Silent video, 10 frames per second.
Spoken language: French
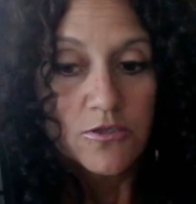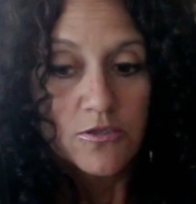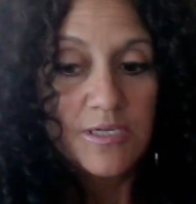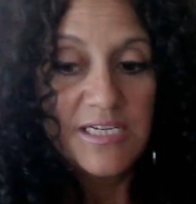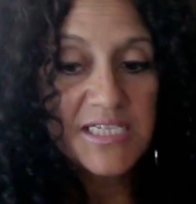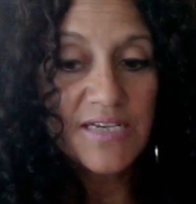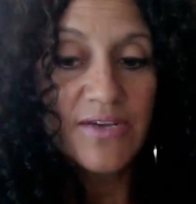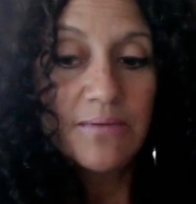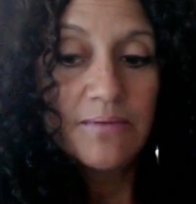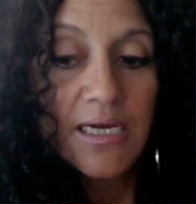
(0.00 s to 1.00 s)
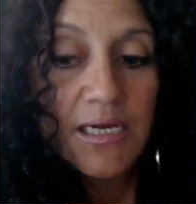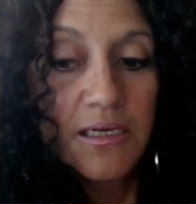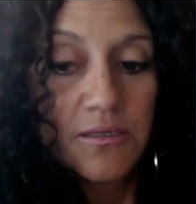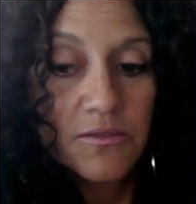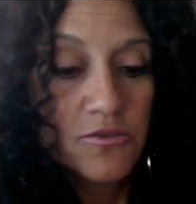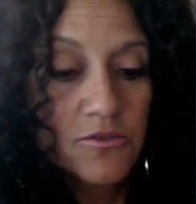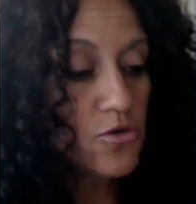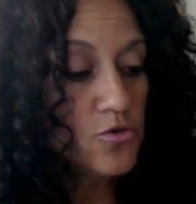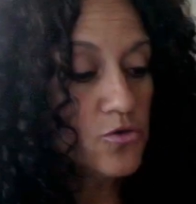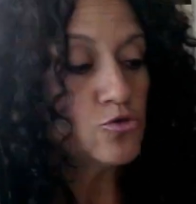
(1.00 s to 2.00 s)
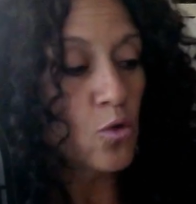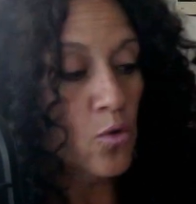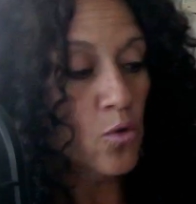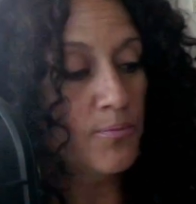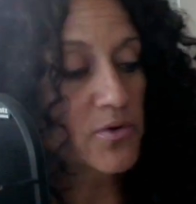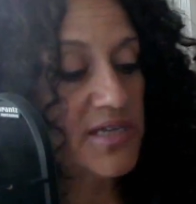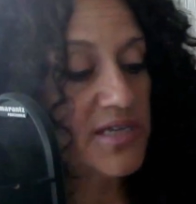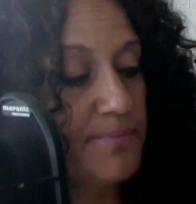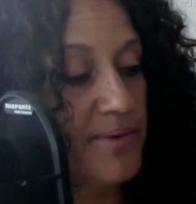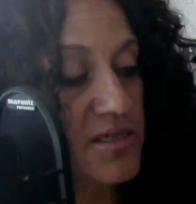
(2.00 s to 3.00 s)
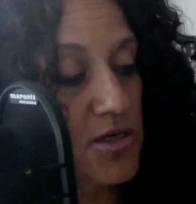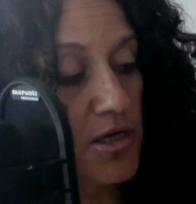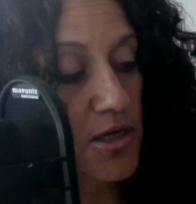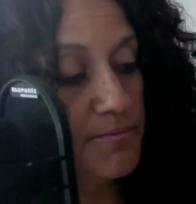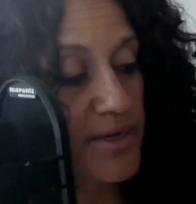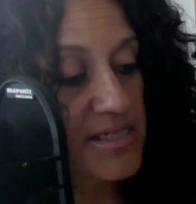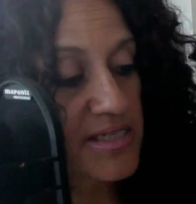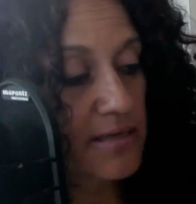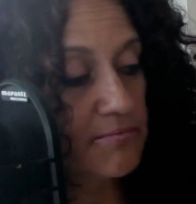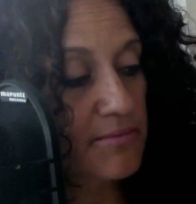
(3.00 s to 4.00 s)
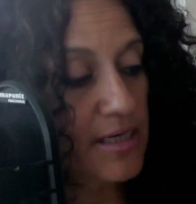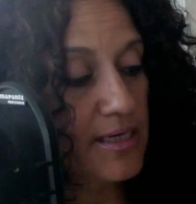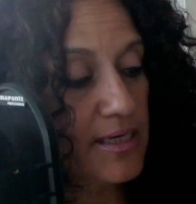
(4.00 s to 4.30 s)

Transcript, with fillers: Les événements sont trop pour cette personne présentement.